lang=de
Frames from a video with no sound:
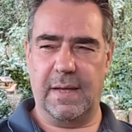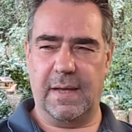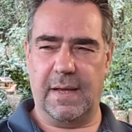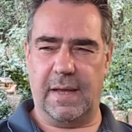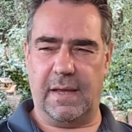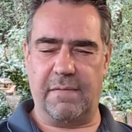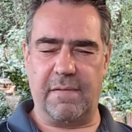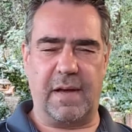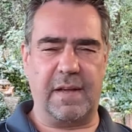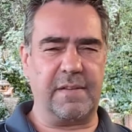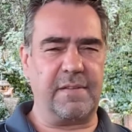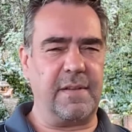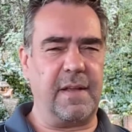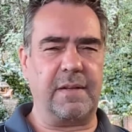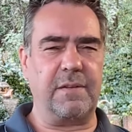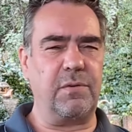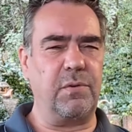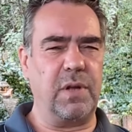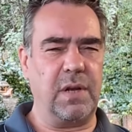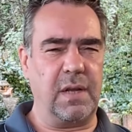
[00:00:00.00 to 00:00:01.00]
ich weiß
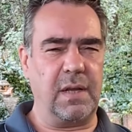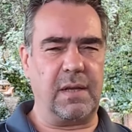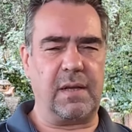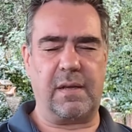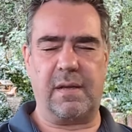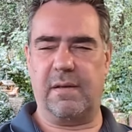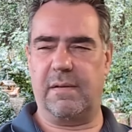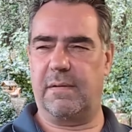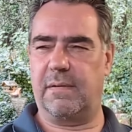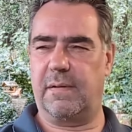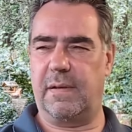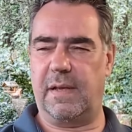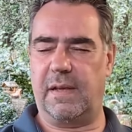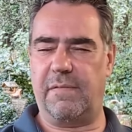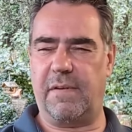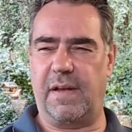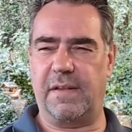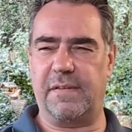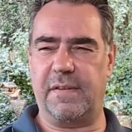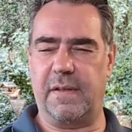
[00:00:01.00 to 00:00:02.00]
natürlich, ich
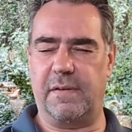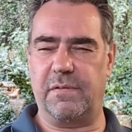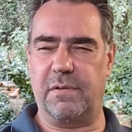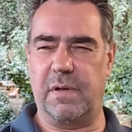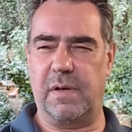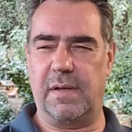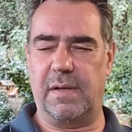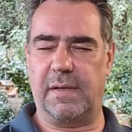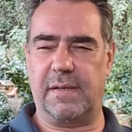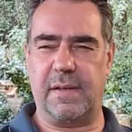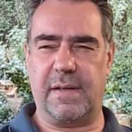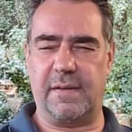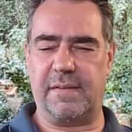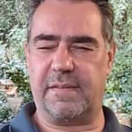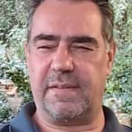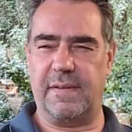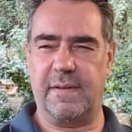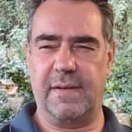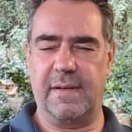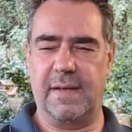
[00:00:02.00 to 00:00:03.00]
weiß natürlich,
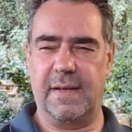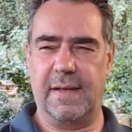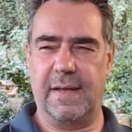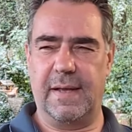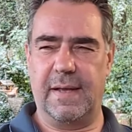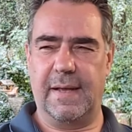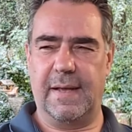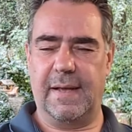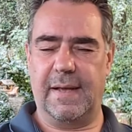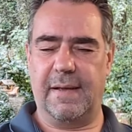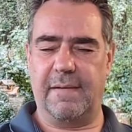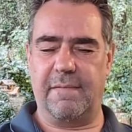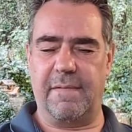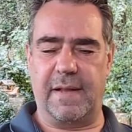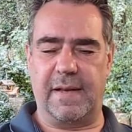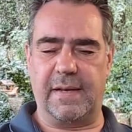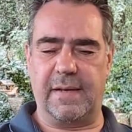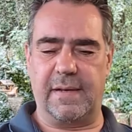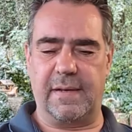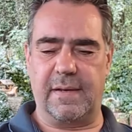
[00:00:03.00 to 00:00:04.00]
dass
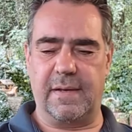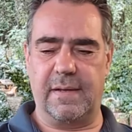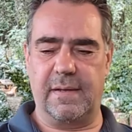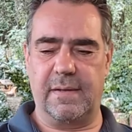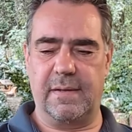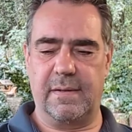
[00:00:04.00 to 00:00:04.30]
wenn,